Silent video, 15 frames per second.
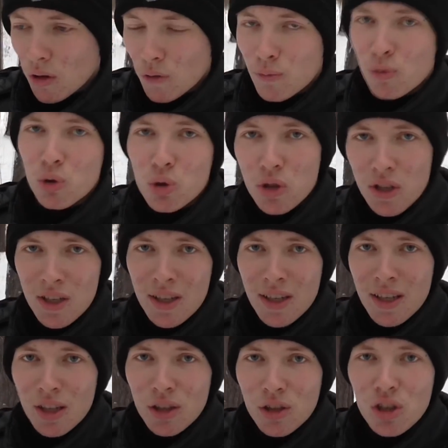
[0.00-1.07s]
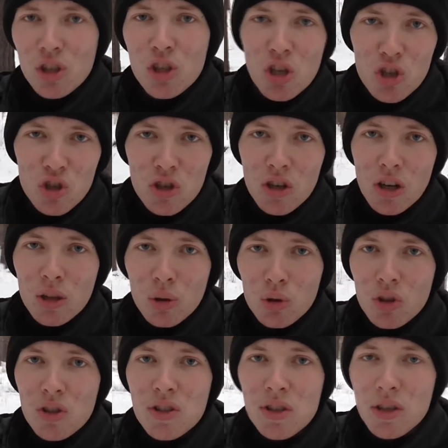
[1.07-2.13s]
В пути не ешьте
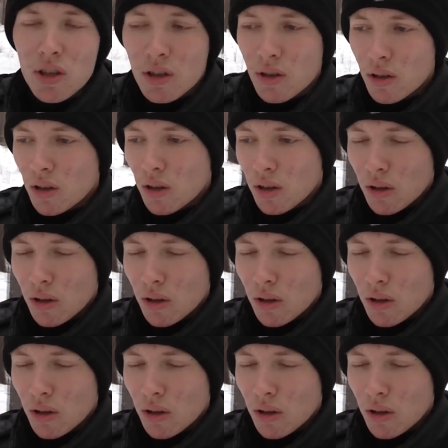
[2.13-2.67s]
холодный снег.